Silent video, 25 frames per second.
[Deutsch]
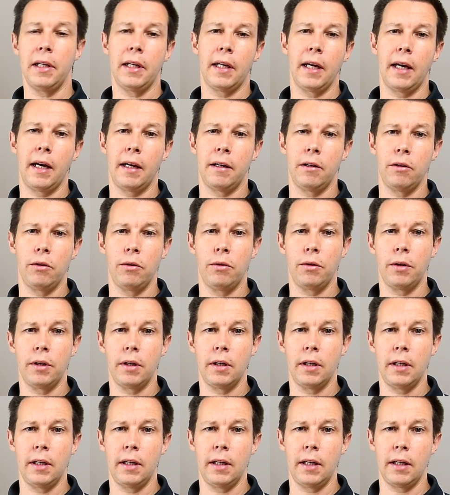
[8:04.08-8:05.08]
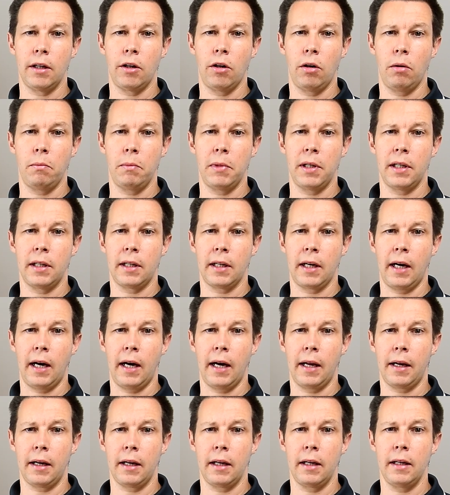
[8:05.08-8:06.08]
die gerne unten in die
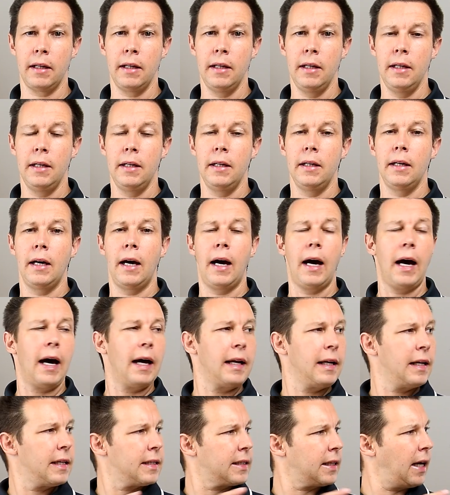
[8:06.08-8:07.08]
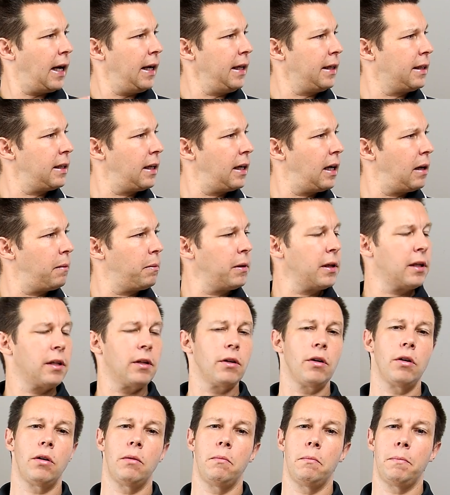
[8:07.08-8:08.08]
Kommentare. An der Seite habe ich
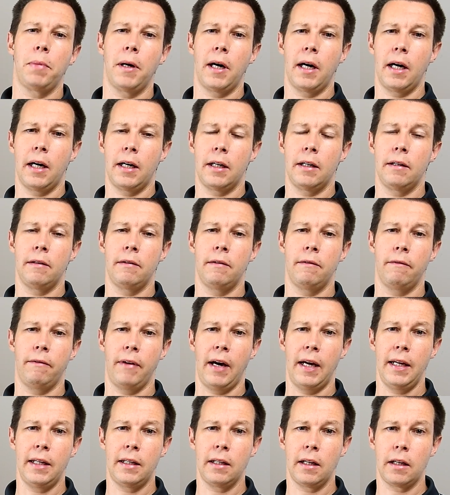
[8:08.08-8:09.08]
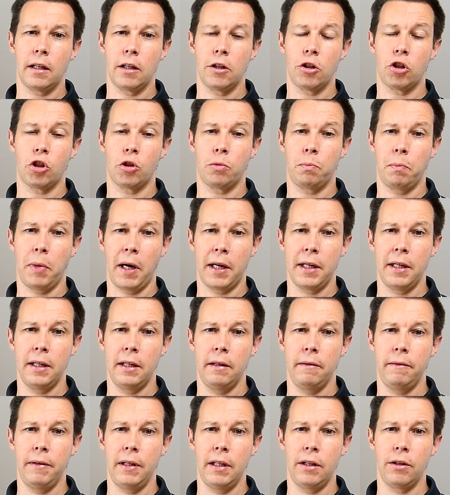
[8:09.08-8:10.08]
noch ein paar weitere
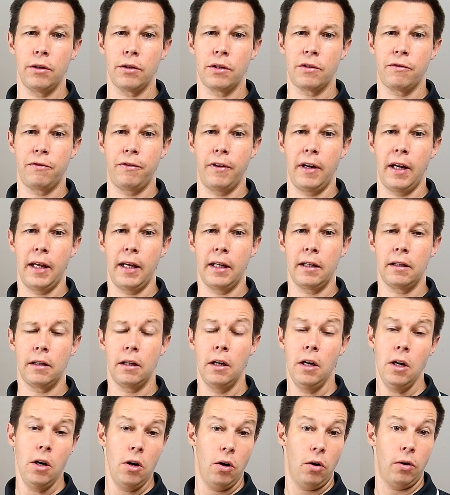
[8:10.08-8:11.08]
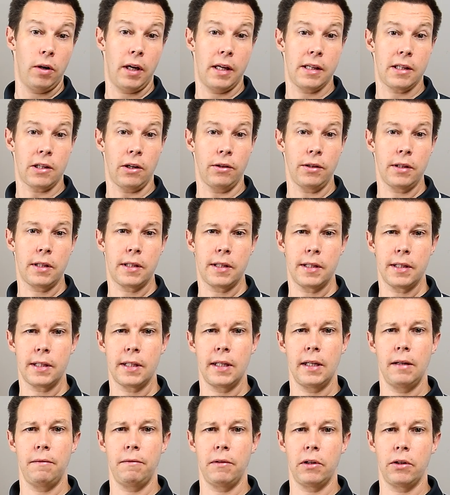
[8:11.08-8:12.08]
spannende Videos verlinkt. Und ansonsten
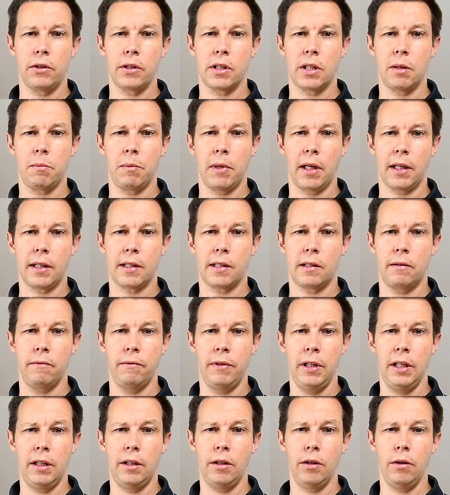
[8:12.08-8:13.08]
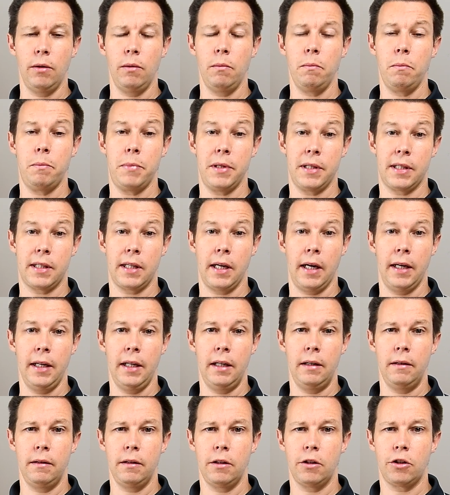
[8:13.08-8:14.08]
sehen wir uns im nächsten Video. Bis
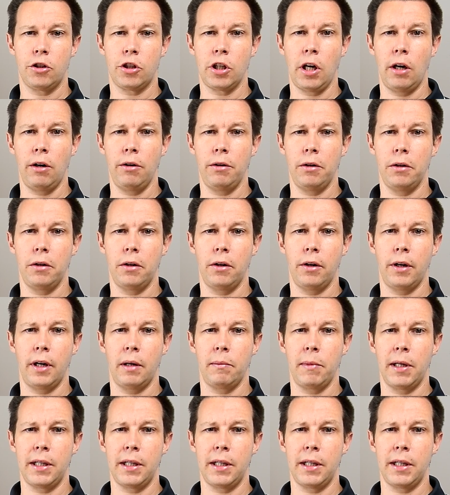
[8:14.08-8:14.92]
dahin, ciao, euer